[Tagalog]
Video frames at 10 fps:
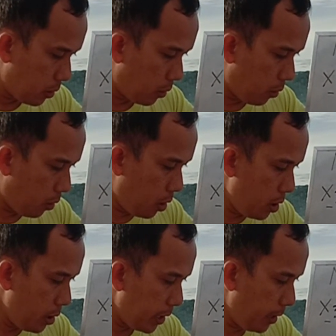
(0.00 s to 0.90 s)

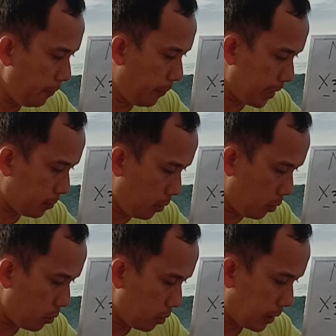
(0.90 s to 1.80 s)
or invite
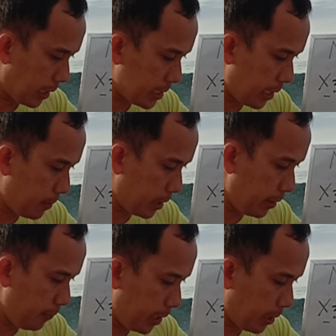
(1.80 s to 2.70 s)
mo kasi
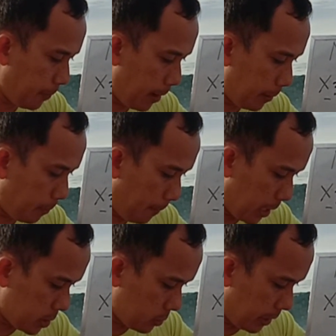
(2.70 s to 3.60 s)
mag-invite ka pa,
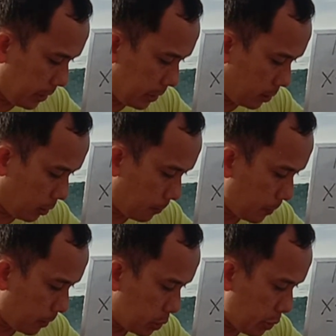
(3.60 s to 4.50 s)
papasok yan dito.
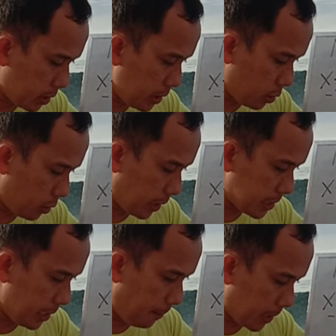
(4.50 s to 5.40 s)
Swerte ito
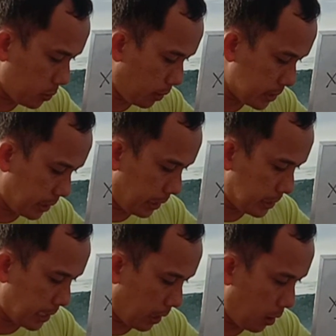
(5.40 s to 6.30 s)
kasi napasukan siya ng
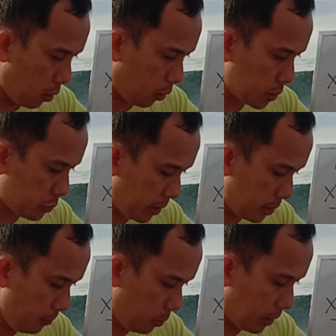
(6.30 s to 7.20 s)
isa. Or
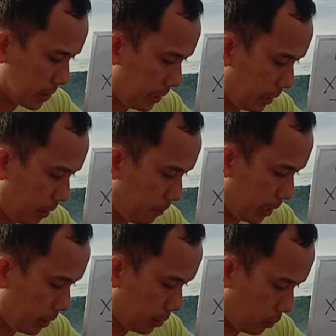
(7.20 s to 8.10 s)
swerte mo kasi
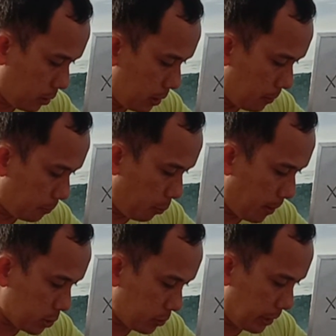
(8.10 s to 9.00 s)
nag-invite ito,
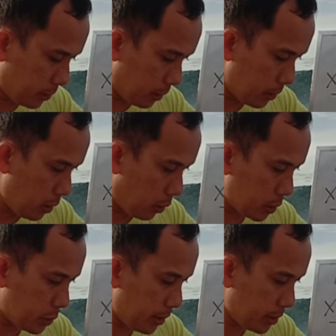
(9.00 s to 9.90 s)
pumasok dito. Or
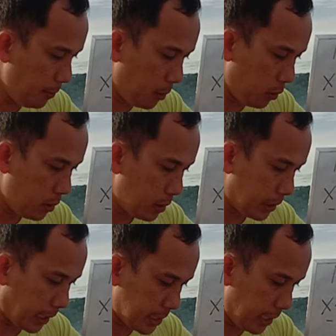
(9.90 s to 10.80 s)
swerte mo
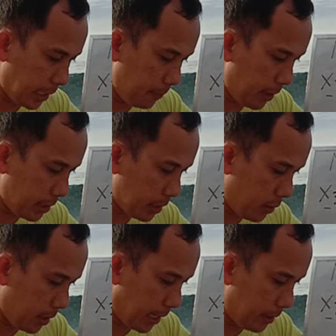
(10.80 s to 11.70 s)
kasi nag-invite ito
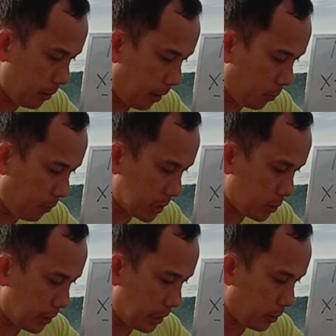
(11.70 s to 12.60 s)
agad at ah, pumasok
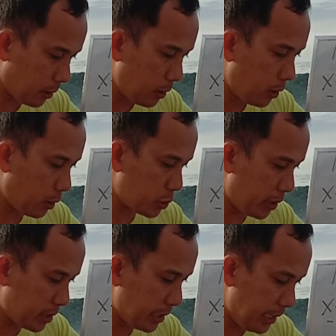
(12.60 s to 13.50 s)
dito. Or
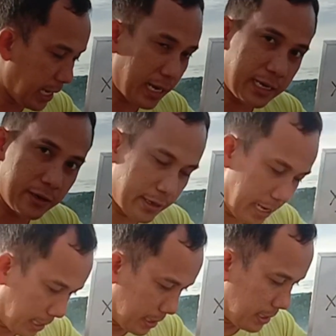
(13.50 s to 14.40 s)
swerte nila, ganun
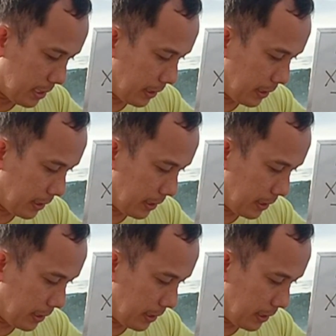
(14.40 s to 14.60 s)
lang. Okay